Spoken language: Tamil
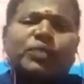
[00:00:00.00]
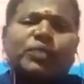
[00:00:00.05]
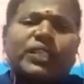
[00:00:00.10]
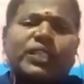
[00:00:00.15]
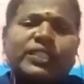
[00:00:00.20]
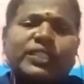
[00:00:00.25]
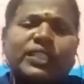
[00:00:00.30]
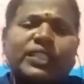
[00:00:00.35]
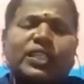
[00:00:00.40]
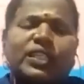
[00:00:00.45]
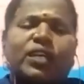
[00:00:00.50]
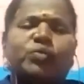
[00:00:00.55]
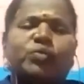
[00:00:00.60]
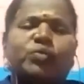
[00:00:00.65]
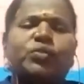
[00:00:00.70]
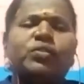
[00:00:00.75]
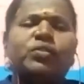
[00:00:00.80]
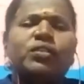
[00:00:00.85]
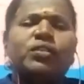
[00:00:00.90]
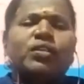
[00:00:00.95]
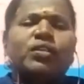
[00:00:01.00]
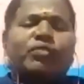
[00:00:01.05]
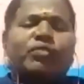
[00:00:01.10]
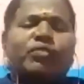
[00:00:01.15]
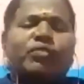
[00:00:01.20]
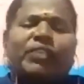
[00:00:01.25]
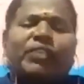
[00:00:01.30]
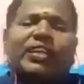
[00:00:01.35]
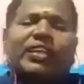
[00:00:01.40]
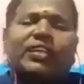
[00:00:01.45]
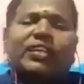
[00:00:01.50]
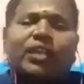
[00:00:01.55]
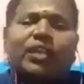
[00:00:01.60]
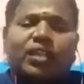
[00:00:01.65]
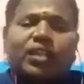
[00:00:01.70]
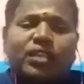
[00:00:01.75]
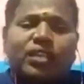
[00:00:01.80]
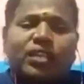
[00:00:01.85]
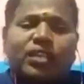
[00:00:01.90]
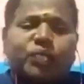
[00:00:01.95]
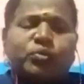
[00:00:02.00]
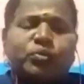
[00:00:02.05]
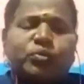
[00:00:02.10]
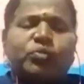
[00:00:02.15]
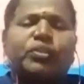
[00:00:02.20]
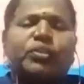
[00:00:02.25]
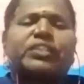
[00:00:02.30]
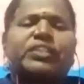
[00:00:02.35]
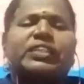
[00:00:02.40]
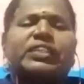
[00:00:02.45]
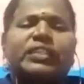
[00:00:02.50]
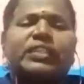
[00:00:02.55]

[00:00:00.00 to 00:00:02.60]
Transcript: எழுந்ததாகவும் ஒரு வயதானதாகவும் ஒரு கிழிந்த